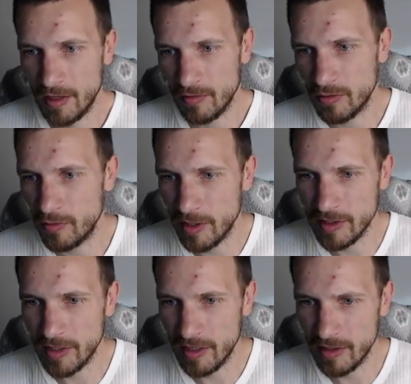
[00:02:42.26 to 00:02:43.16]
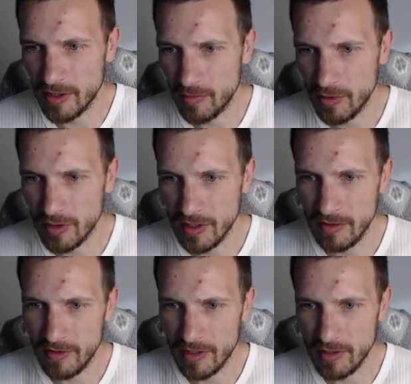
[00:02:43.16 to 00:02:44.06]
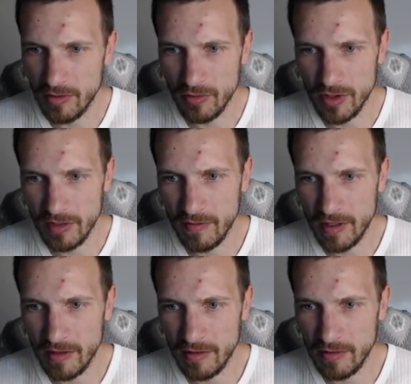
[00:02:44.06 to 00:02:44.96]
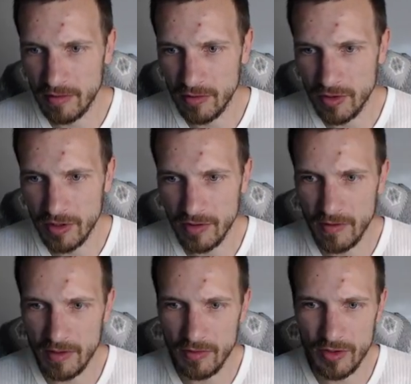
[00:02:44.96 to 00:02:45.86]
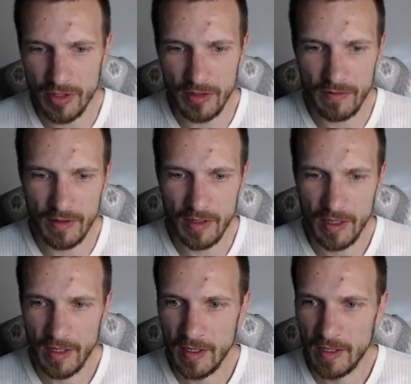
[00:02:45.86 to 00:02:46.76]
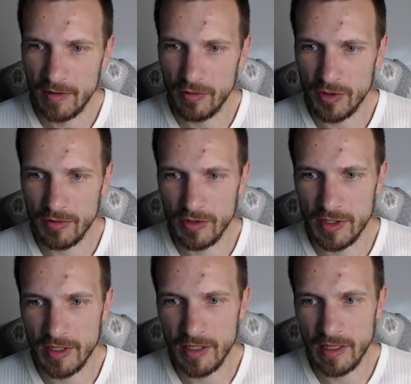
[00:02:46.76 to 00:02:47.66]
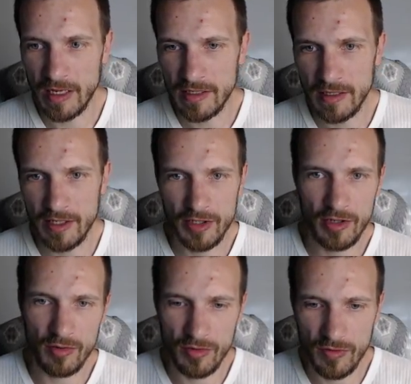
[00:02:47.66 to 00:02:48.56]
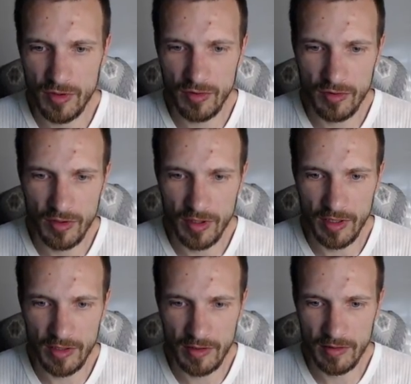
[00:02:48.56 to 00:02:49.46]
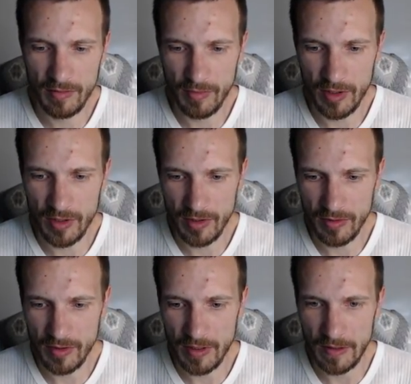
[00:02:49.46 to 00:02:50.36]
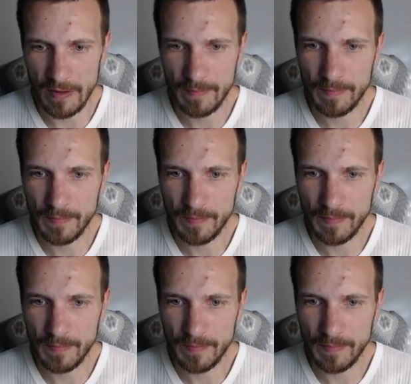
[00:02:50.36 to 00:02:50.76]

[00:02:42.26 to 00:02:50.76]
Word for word: вот у меня стоит даже прошлая версия, тут уже 2.2.2. Тоже вот ссылка для скачки, то есть все есть, пожалуйста, да.